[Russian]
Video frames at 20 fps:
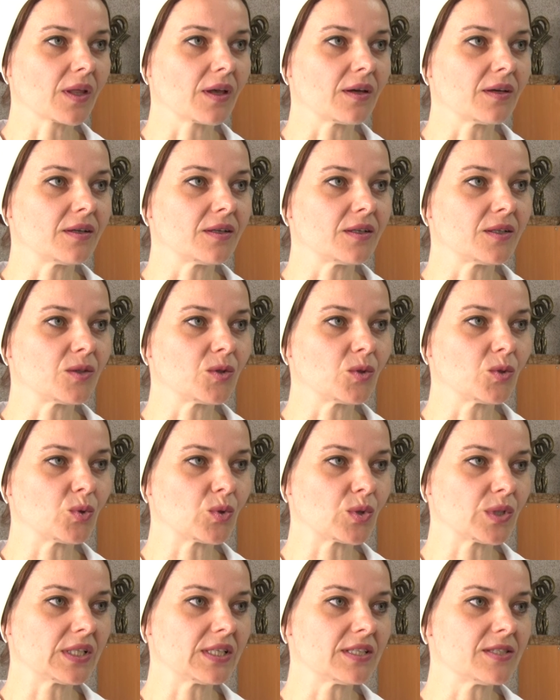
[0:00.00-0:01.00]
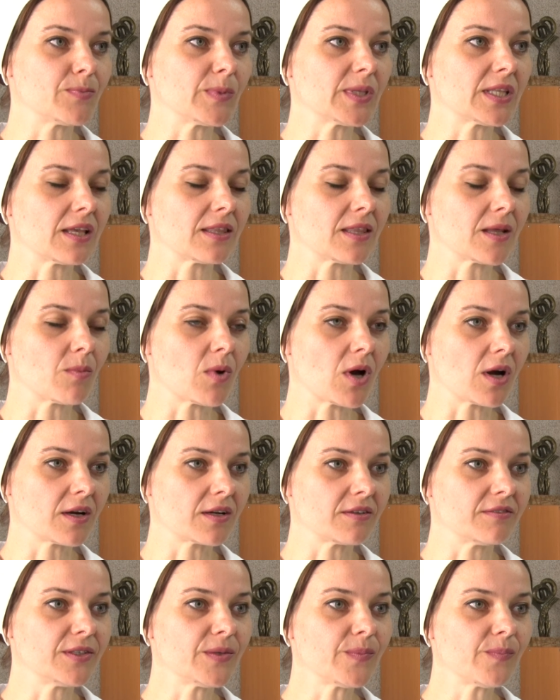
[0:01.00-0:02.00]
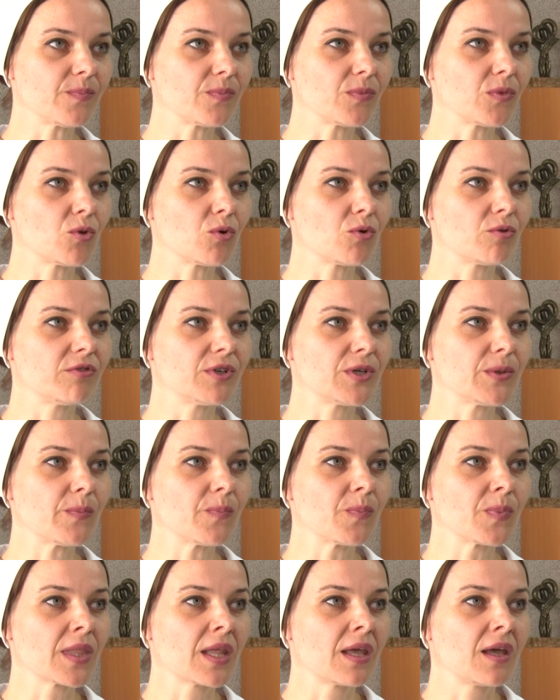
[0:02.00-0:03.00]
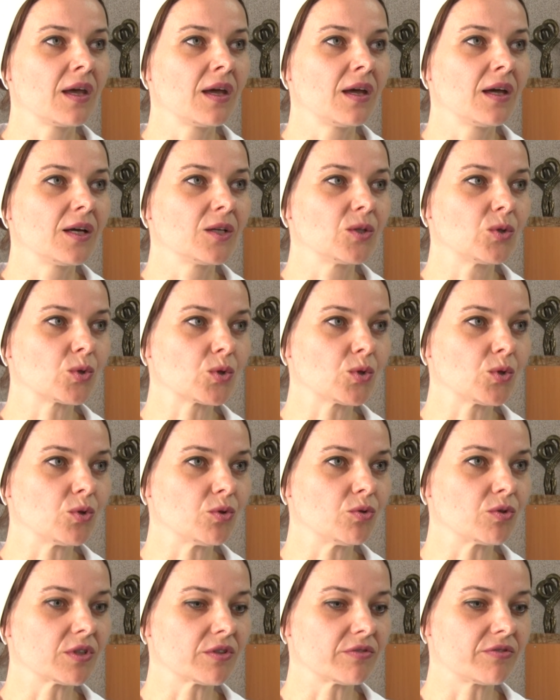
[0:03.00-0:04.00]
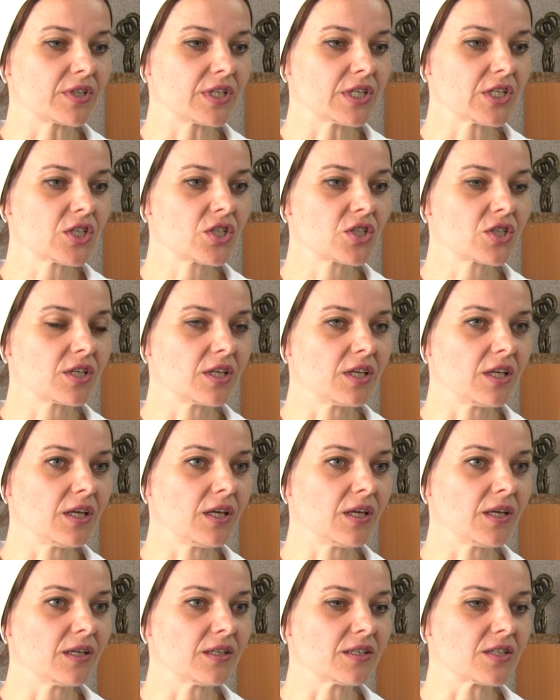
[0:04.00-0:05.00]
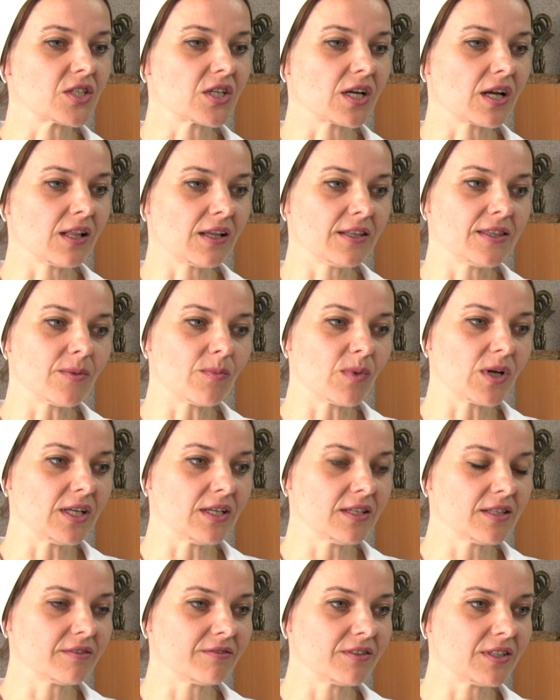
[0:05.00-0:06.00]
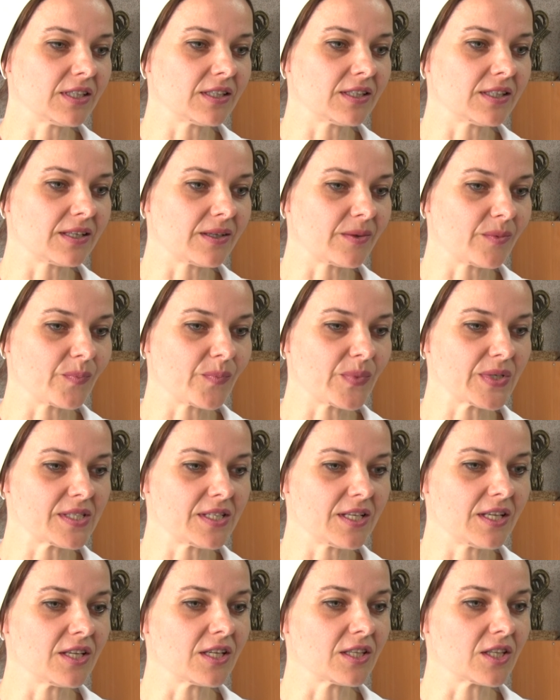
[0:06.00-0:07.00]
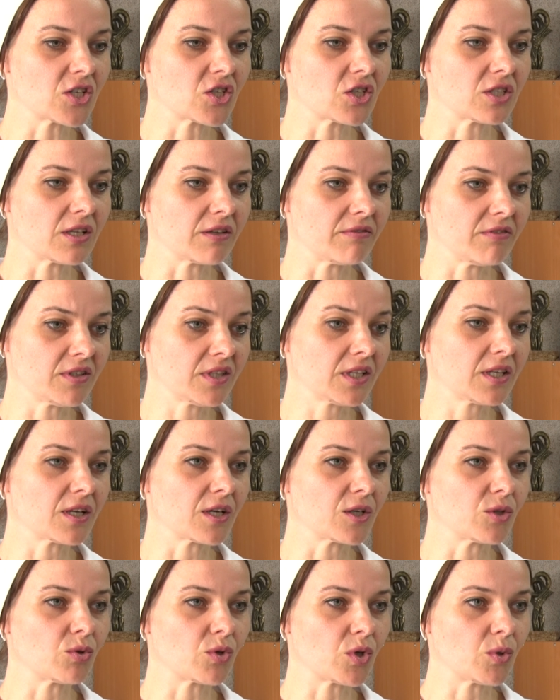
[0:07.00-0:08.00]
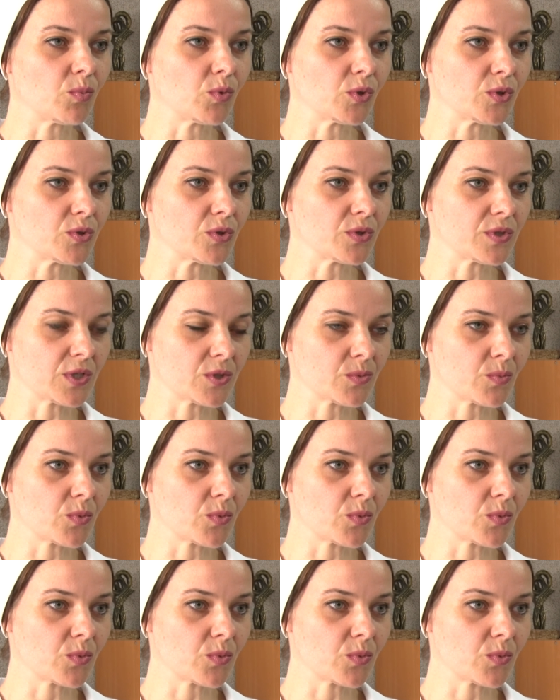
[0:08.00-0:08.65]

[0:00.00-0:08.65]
Э, торт и сметанно маковый новый, торт йогурт фреш и шоколадно-малиновый. Это последние наши новинки, которые пользуются